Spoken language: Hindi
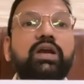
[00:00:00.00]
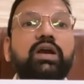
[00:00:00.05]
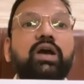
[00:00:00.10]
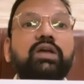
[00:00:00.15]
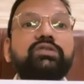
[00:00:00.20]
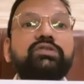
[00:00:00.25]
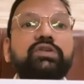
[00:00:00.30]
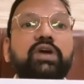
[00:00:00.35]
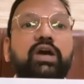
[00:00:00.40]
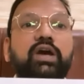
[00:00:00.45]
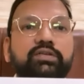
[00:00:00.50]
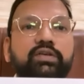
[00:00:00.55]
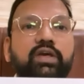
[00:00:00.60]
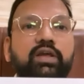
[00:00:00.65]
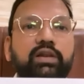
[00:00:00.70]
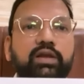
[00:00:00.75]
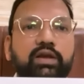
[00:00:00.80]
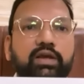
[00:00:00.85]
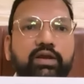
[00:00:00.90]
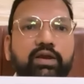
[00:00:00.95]
एक हजार
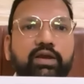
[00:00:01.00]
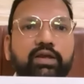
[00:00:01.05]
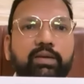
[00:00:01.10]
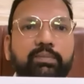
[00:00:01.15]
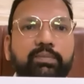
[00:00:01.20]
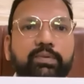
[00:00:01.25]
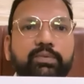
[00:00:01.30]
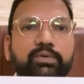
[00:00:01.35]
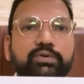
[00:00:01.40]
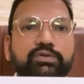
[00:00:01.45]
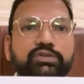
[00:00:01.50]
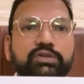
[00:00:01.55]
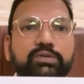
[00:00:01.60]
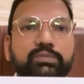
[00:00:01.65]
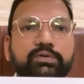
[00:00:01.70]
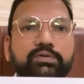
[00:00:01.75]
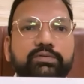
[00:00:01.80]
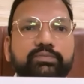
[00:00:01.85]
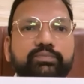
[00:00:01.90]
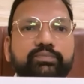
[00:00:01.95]
साल लगेगा यहाँ
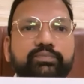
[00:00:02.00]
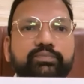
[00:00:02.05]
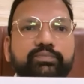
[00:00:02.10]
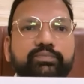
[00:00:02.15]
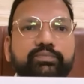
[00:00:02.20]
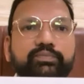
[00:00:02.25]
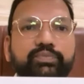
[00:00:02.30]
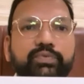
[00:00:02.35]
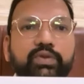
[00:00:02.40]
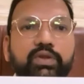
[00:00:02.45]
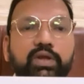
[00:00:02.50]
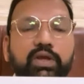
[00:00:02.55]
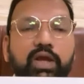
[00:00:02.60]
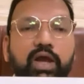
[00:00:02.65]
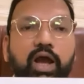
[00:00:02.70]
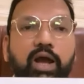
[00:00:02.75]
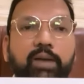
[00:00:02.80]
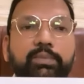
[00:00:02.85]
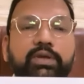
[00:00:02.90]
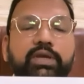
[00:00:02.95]

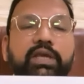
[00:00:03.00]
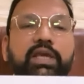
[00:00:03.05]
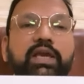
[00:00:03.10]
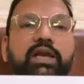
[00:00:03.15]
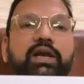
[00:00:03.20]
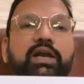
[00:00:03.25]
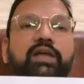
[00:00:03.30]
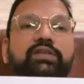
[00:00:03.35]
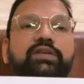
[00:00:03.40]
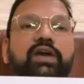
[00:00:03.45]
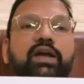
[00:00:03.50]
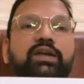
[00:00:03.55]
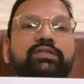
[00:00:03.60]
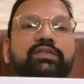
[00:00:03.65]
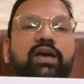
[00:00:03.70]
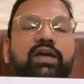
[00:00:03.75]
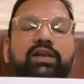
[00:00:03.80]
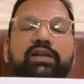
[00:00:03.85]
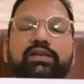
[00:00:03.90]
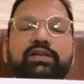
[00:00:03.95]
अब एक हजार
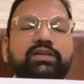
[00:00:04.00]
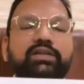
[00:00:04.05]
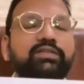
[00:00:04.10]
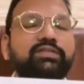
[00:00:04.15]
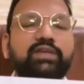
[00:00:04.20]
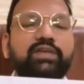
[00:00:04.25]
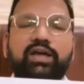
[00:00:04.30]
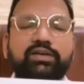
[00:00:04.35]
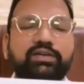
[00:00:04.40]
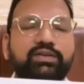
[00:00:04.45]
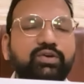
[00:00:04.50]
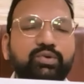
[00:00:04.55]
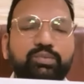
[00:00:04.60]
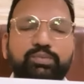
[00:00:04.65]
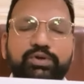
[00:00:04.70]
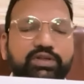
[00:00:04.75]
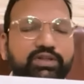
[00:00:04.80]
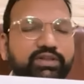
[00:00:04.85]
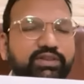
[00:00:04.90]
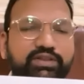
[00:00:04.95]
साल इंसान की
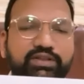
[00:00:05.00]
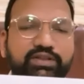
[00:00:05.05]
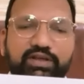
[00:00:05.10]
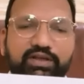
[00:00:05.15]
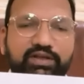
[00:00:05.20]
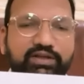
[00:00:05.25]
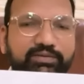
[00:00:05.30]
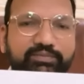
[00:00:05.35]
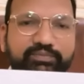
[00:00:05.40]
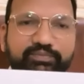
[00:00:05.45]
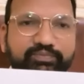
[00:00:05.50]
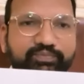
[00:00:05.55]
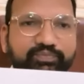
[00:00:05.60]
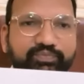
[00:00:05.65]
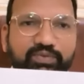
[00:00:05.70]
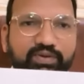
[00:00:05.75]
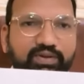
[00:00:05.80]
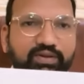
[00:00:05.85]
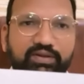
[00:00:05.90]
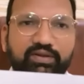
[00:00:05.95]
उम्र कितनी है
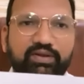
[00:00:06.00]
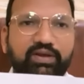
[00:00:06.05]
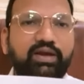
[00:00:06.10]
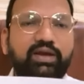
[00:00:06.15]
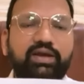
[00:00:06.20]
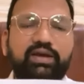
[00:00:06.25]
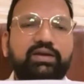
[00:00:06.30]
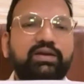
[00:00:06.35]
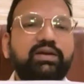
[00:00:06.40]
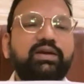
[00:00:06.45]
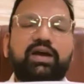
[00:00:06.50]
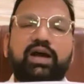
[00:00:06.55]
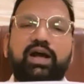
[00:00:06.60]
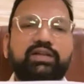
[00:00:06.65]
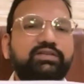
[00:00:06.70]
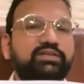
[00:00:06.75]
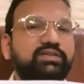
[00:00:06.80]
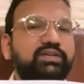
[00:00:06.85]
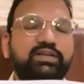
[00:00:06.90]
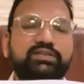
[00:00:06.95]

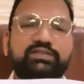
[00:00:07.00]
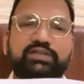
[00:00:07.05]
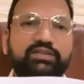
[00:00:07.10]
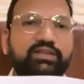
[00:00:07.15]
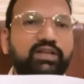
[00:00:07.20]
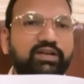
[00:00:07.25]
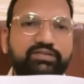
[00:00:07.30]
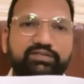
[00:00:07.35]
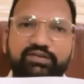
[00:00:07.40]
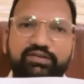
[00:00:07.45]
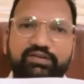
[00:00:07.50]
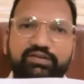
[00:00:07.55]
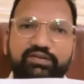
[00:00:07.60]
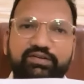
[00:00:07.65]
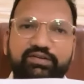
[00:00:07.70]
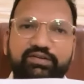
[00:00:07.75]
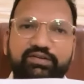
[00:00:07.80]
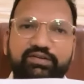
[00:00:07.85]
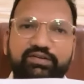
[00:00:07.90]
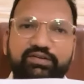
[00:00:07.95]
हद से हद सत्तर अस्सी
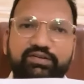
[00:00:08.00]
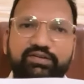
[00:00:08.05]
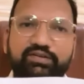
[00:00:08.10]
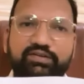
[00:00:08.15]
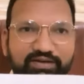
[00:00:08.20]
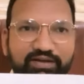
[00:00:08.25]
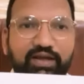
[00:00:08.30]
साल की अस्सी